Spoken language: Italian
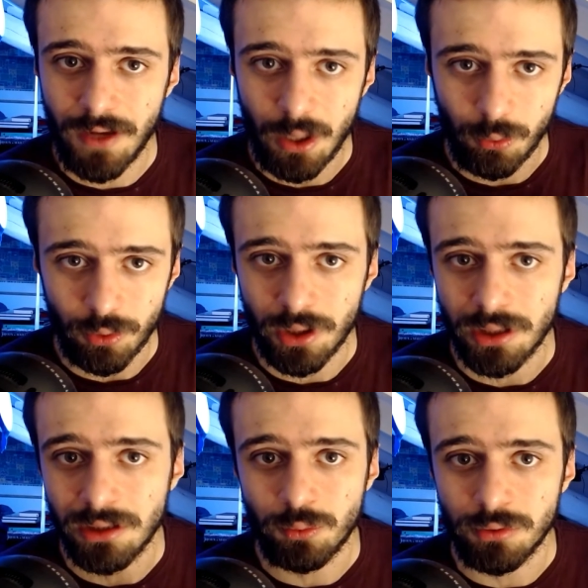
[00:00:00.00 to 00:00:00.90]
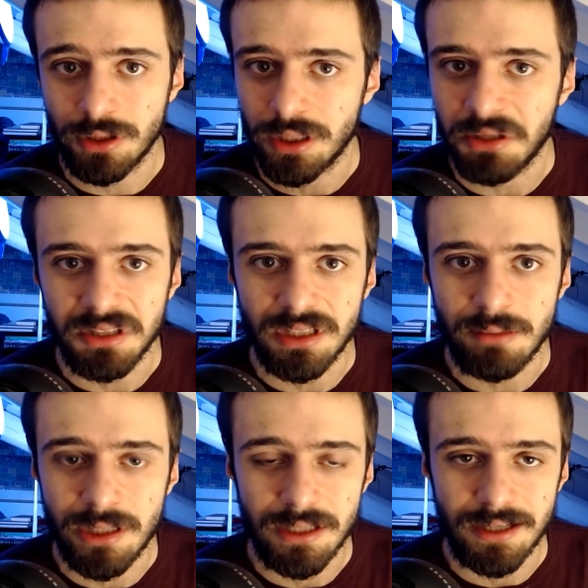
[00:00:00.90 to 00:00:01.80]
auguro a tutti gli
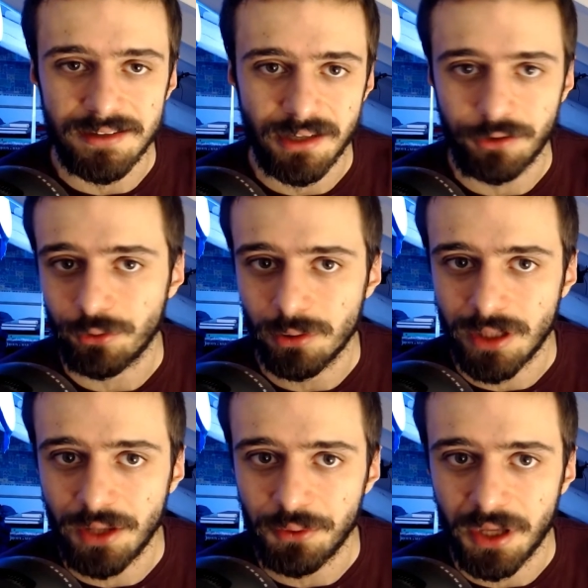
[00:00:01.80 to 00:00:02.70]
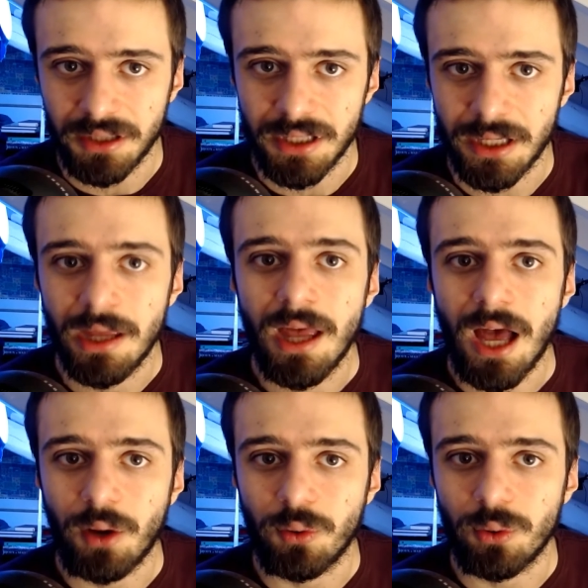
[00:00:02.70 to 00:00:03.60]
yemeniti che stanno ascoltando e anche
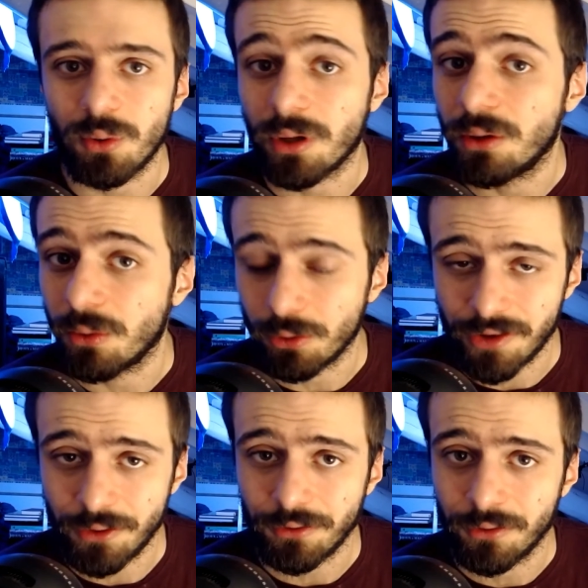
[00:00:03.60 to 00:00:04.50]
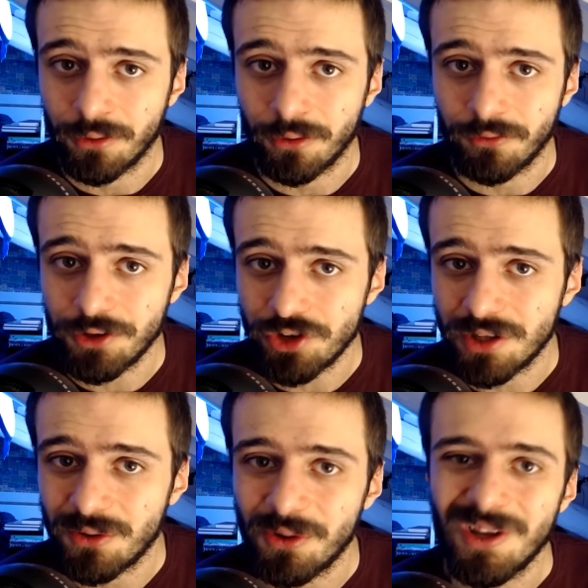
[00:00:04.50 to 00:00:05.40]
a coloro che non lo stanno eh,
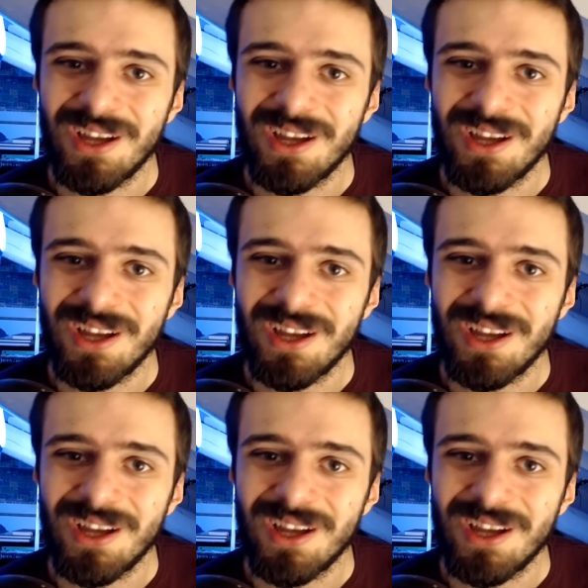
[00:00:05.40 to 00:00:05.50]
facendo